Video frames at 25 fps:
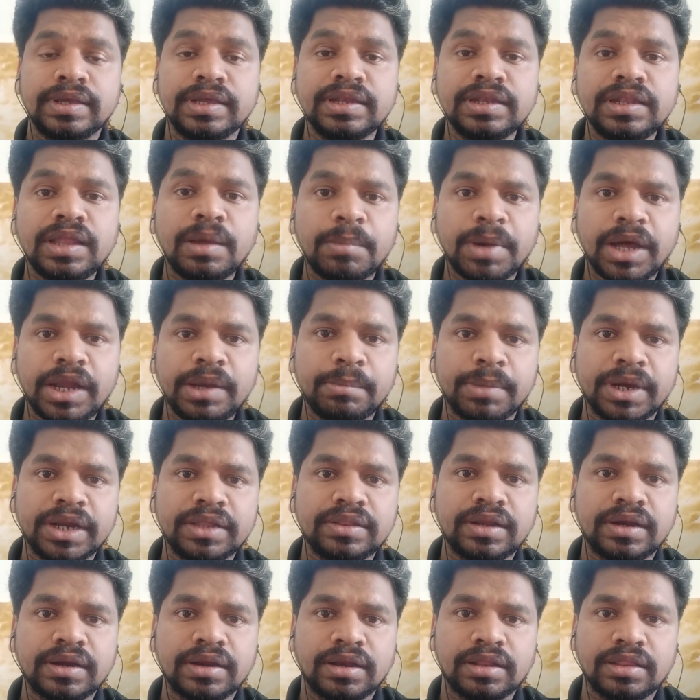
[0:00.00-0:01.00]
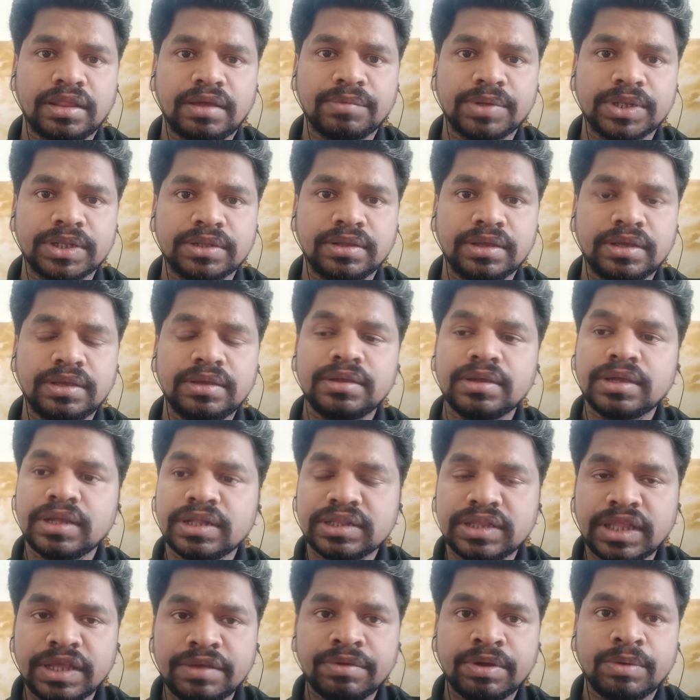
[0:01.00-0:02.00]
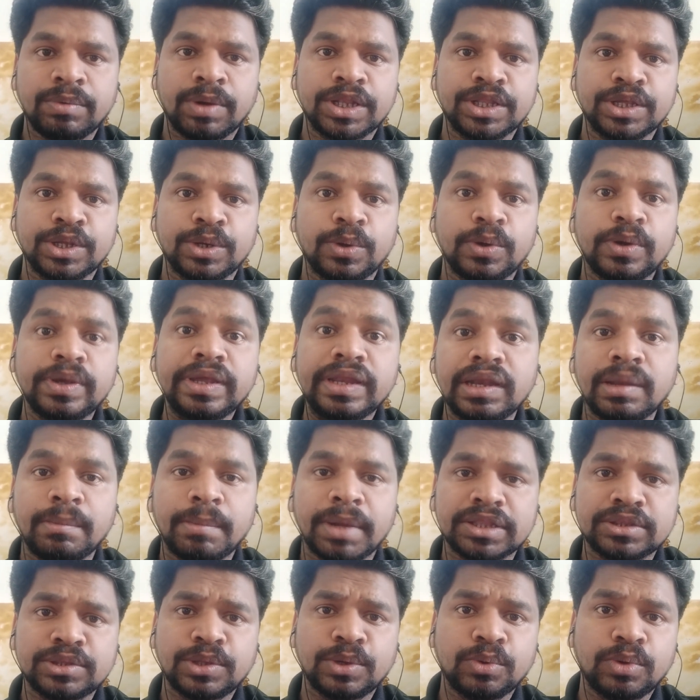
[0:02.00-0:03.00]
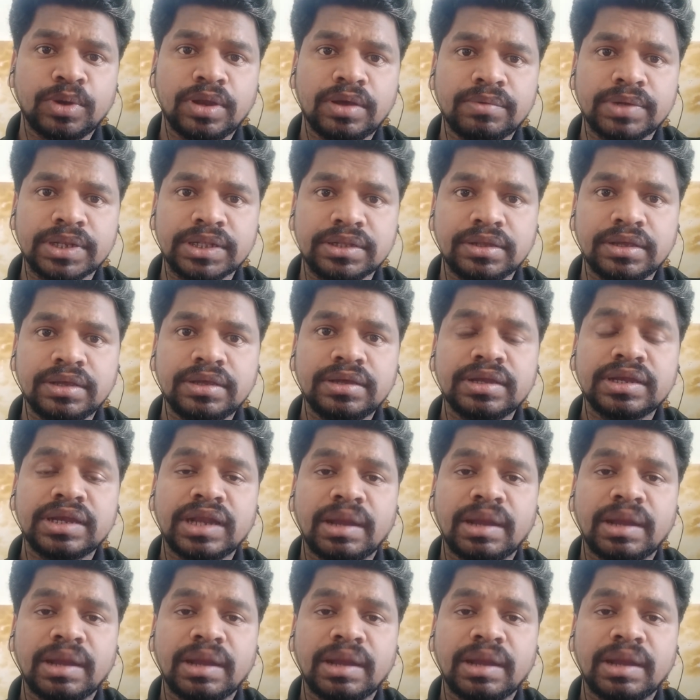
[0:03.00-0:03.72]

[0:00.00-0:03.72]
இந்த மாதிரி மனிதர்களை தான் வந்து தீவிரவாதிகளோ இல்லை மற்றவங்களோ வந்து